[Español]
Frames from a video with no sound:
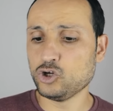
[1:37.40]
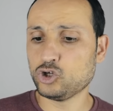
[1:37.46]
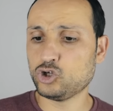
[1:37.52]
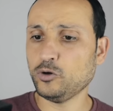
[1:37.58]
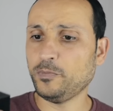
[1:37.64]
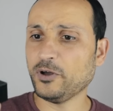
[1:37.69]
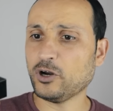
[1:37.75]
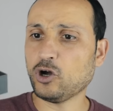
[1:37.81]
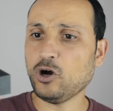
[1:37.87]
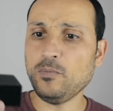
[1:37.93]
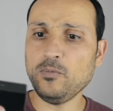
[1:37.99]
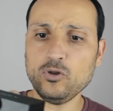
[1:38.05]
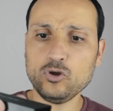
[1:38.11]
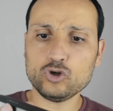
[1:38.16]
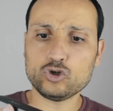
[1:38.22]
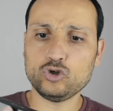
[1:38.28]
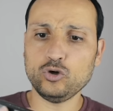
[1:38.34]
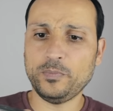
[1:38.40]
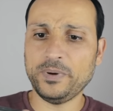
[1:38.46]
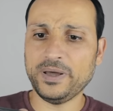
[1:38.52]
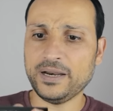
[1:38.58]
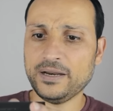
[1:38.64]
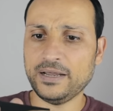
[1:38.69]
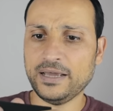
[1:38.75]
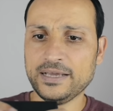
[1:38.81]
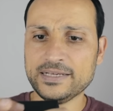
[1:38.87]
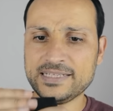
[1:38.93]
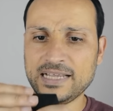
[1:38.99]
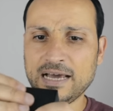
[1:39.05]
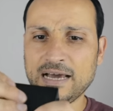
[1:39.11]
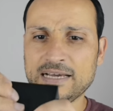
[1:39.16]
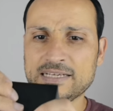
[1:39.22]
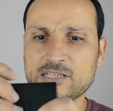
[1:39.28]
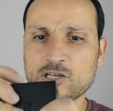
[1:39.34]
Súper cómodo, súper... Eh,
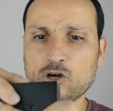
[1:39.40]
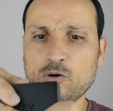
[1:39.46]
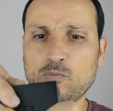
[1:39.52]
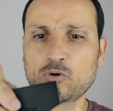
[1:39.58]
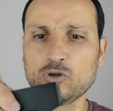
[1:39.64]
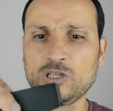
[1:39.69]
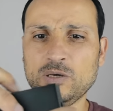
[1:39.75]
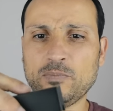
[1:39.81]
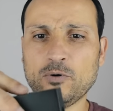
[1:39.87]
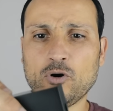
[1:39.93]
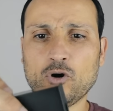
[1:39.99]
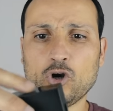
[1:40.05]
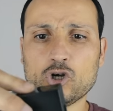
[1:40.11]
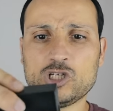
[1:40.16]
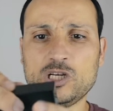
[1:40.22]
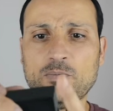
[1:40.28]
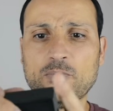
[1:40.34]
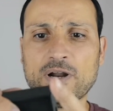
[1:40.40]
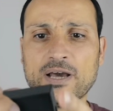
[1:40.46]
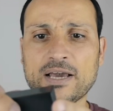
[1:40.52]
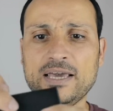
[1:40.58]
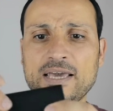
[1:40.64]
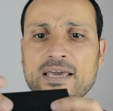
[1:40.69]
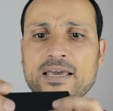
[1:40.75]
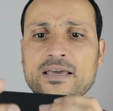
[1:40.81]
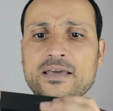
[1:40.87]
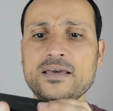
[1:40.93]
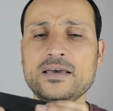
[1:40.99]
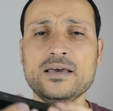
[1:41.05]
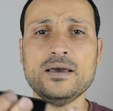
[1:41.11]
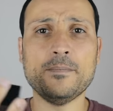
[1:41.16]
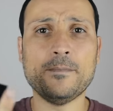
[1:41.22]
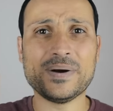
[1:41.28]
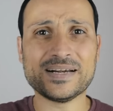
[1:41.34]
está este como tipo glossy por aquí,
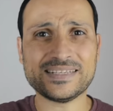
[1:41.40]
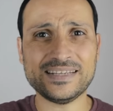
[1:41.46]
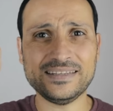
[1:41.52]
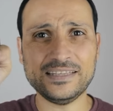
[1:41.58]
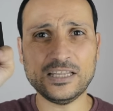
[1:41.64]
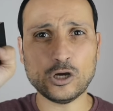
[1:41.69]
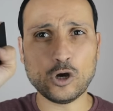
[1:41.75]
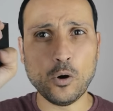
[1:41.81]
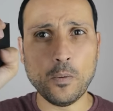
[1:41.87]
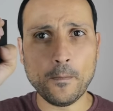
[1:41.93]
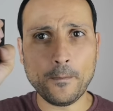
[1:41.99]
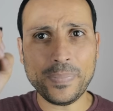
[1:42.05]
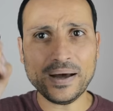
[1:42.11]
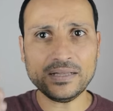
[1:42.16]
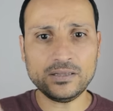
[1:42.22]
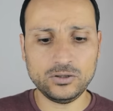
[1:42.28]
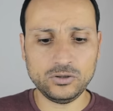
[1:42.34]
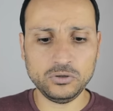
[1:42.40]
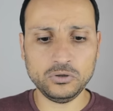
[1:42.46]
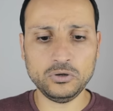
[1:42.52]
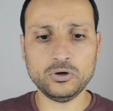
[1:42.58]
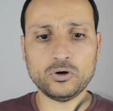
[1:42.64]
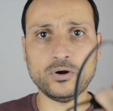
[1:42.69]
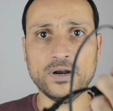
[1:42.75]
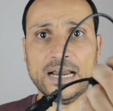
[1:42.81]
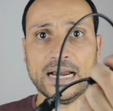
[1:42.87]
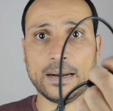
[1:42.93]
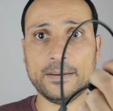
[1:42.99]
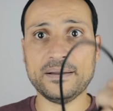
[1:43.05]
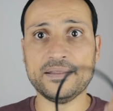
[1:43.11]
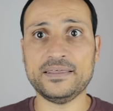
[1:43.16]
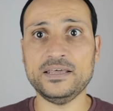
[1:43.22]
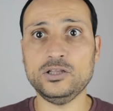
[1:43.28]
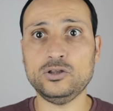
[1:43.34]
bastante compacto, con el
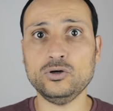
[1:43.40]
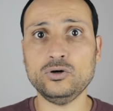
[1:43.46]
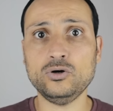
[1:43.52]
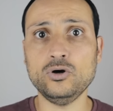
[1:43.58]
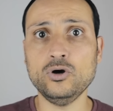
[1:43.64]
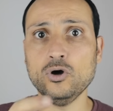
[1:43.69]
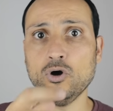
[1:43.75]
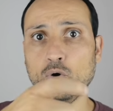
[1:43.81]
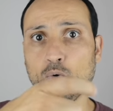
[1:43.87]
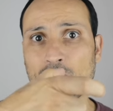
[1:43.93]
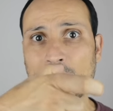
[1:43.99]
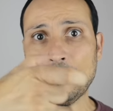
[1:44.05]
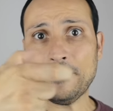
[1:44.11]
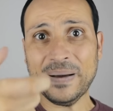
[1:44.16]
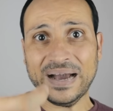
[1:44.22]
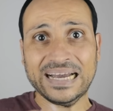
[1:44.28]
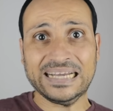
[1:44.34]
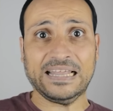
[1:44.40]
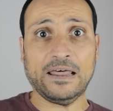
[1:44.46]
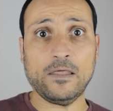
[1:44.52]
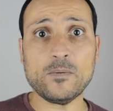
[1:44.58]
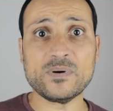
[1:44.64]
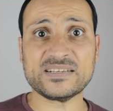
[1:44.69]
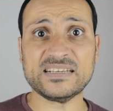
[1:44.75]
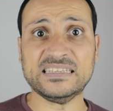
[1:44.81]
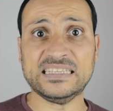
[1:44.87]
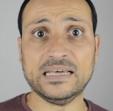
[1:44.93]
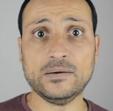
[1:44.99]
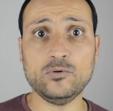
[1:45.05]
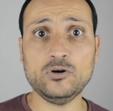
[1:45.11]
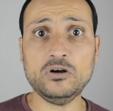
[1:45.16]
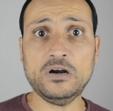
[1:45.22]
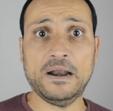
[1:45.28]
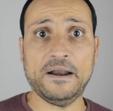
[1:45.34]
cablecito, un empaquetado bastante
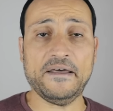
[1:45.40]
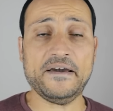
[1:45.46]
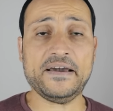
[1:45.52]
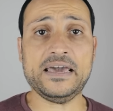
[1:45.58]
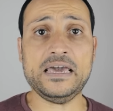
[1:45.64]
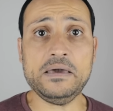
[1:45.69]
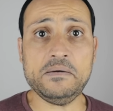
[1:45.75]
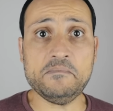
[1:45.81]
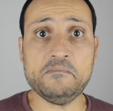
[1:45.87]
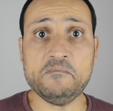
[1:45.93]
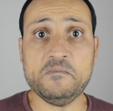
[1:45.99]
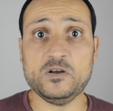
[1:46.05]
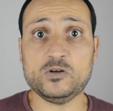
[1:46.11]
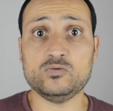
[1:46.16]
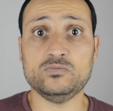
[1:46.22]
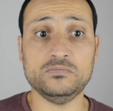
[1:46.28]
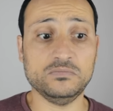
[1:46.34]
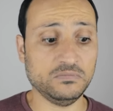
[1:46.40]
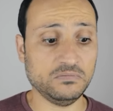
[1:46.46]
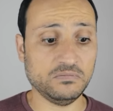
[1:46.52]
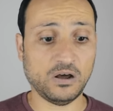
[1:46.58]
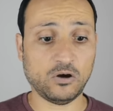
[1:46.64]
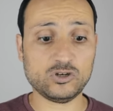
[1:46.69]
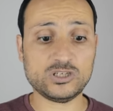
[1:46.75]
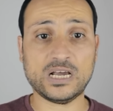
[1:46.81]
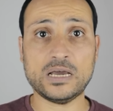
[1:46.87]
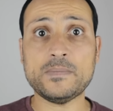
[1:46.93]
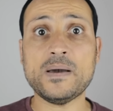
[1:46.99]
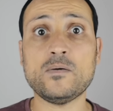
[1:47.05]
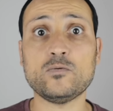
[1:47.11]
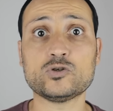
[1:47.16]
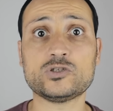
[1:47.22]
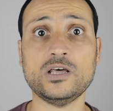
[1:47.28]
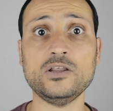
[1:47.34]
bueno. La verdad es que es una cosa que me ha
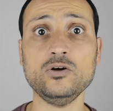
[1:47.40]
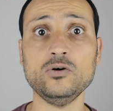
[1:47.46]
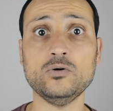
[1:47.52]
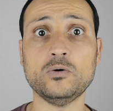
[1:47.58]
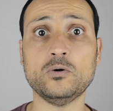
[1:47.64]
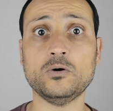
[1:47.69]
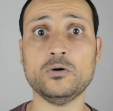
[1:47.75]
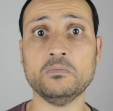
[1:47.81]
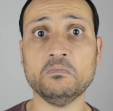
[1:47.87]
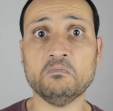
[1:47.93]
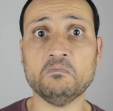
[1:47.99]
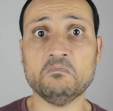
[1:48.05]
gustado